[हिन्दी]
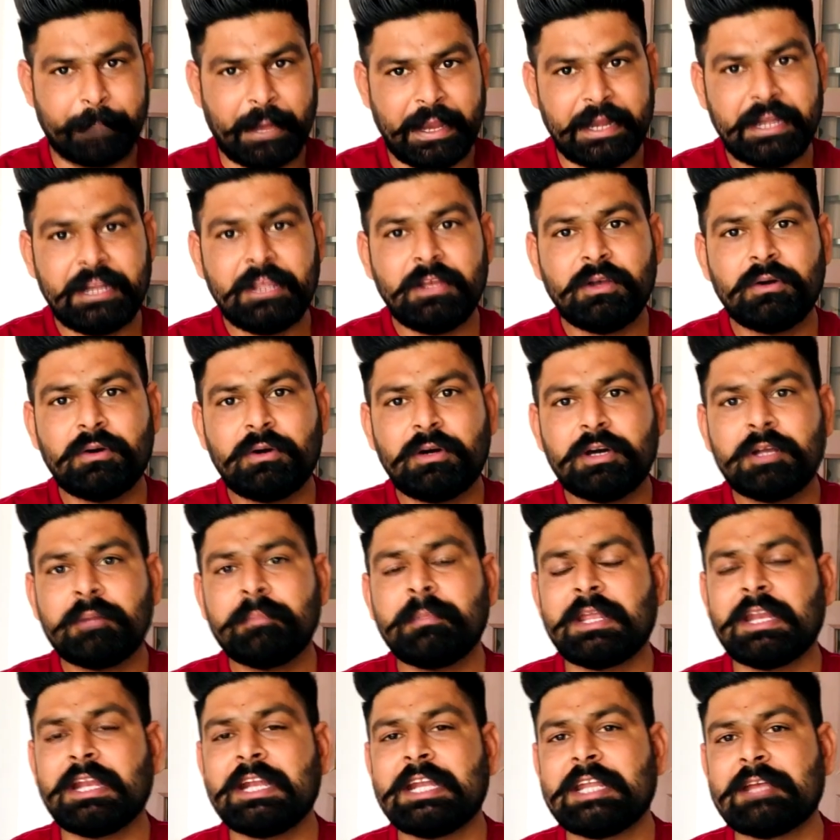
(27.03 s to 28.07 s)
मैंने और
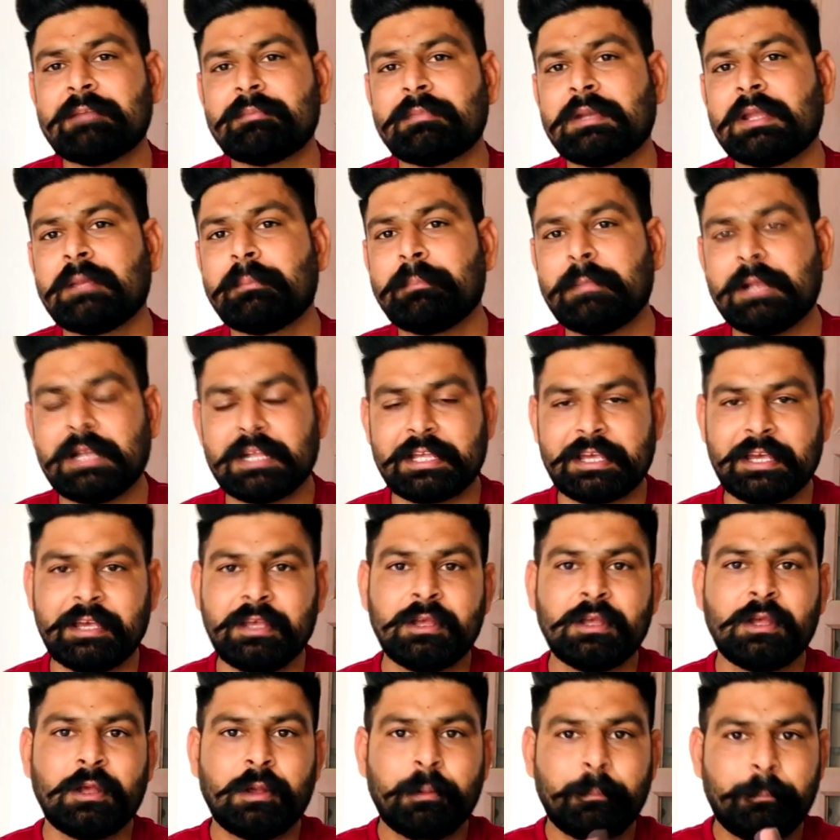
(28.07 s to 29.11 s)
मेरी टीम ने मिलकर
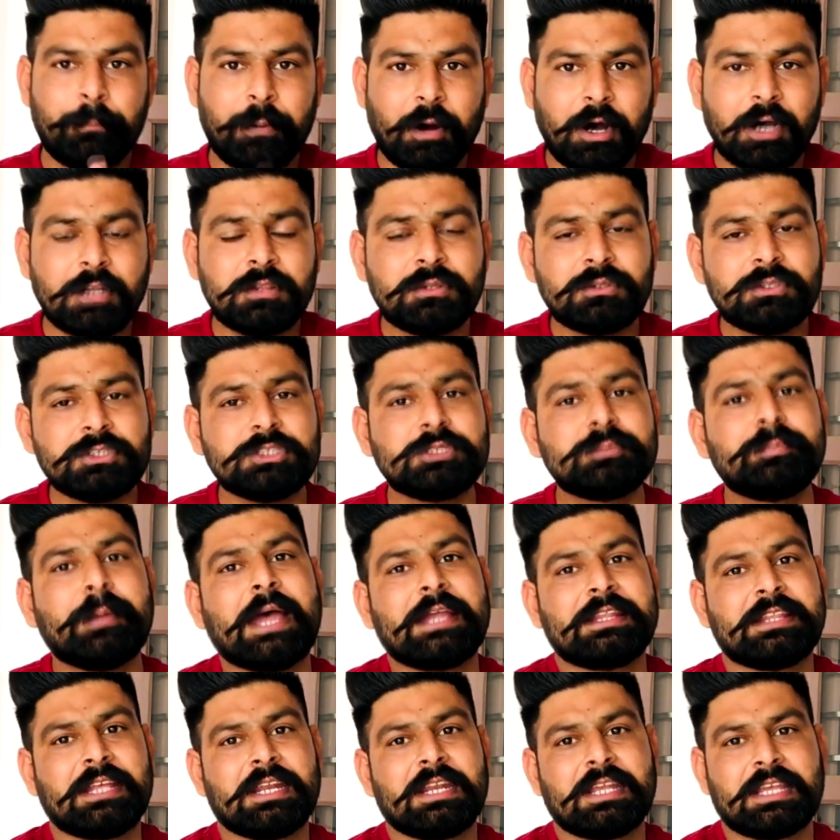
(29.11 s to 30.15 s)
बहुत कुछ
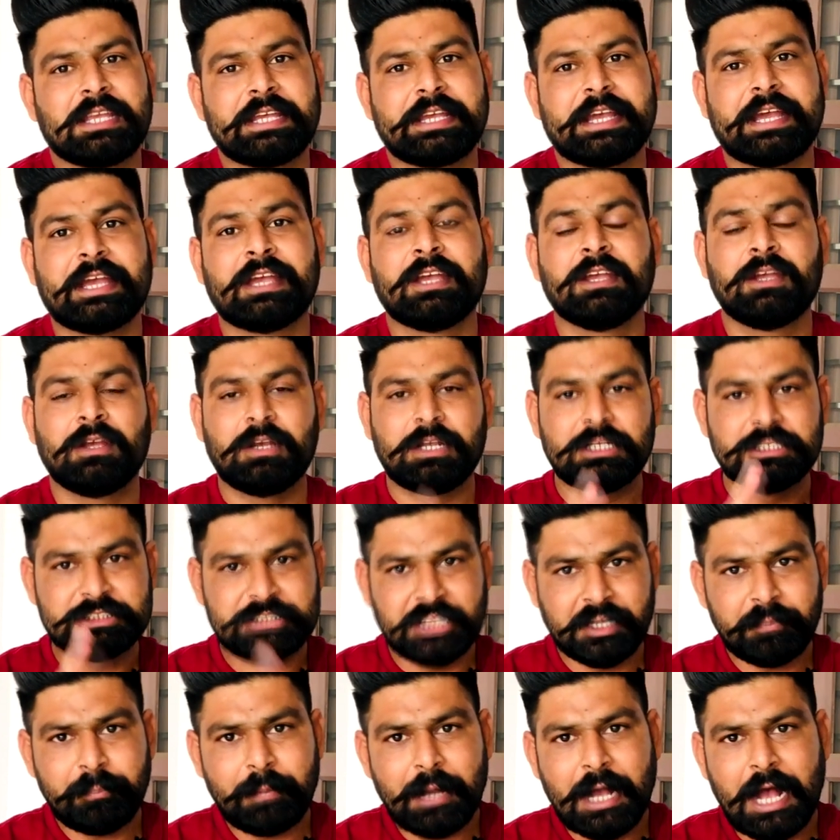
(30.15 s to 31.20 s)
बेहतर किया है
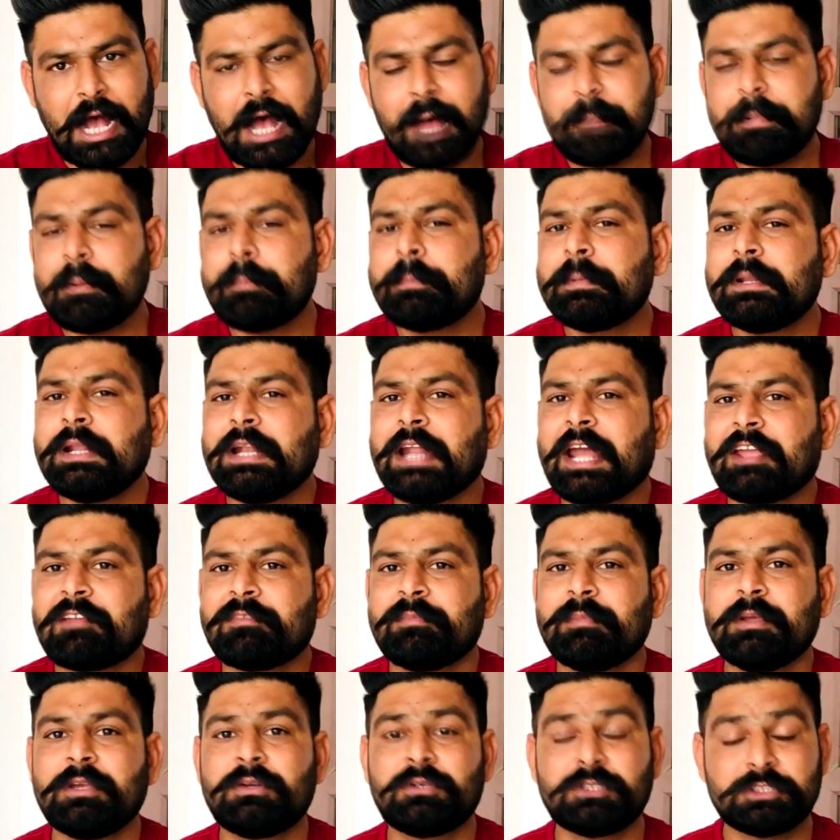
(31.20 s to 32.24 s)
जब आप अपनी लाइफ
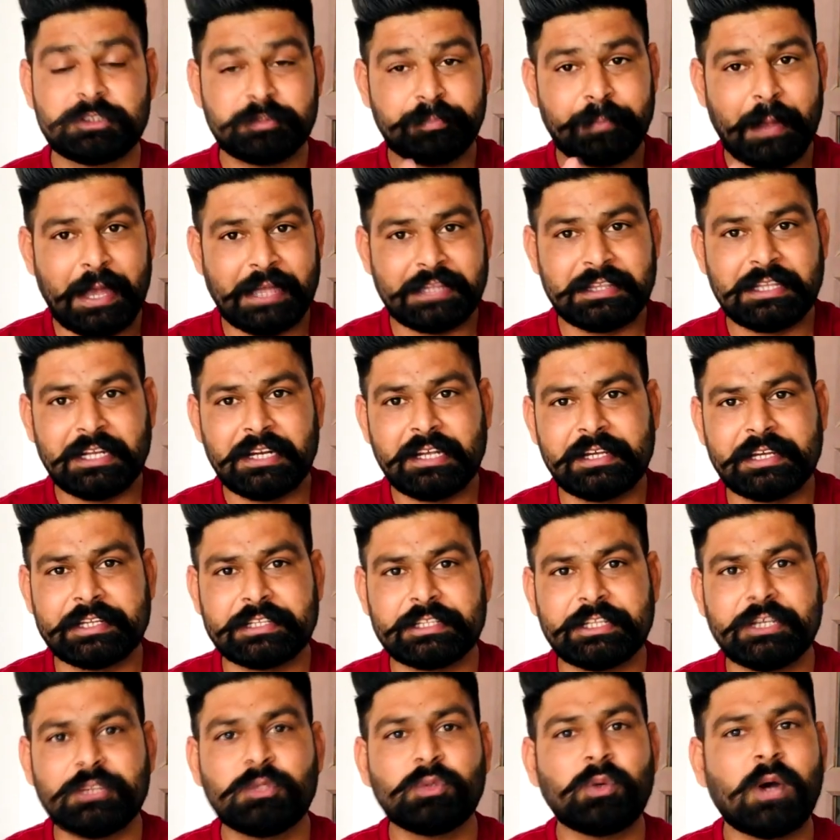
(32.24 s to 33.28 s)
में कुछ बेहतर
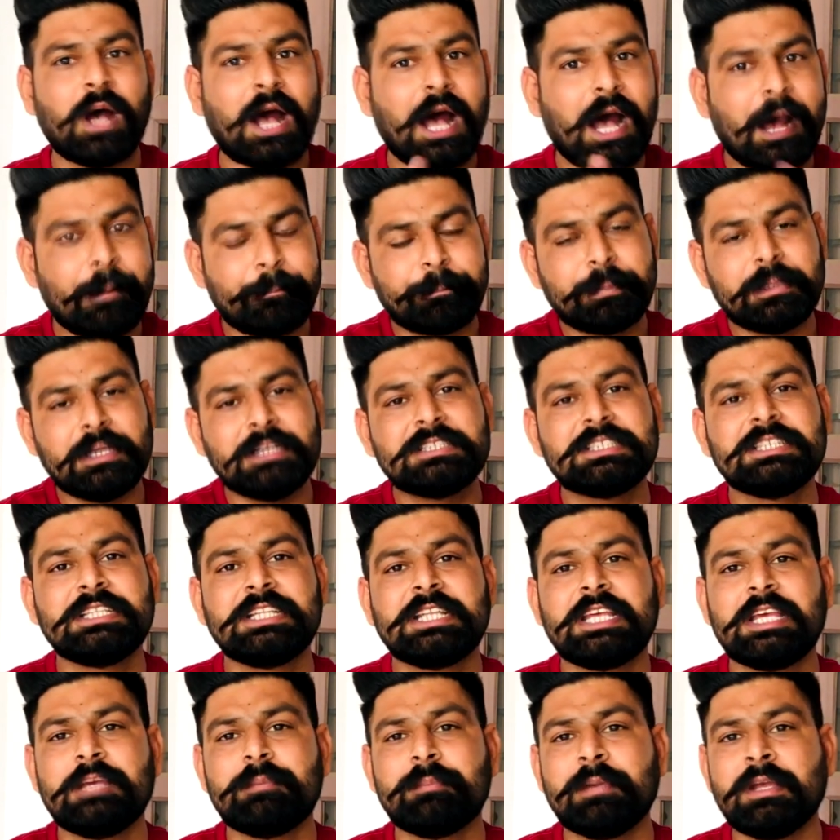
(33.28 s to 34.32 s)
करते हैं तो आपकी
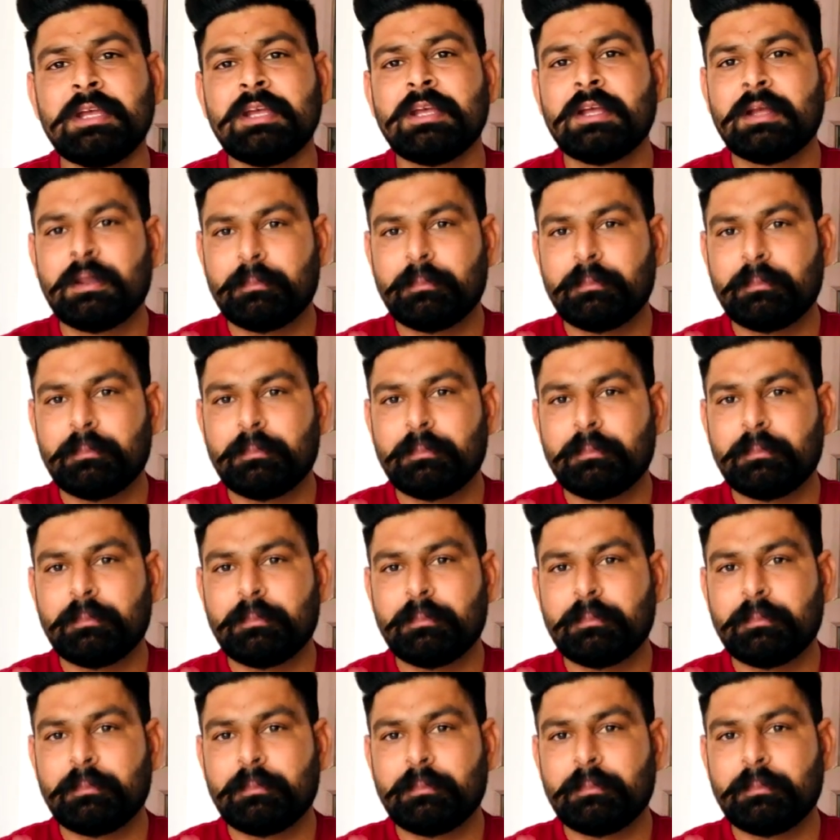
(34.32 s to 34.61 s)
जिंदगी में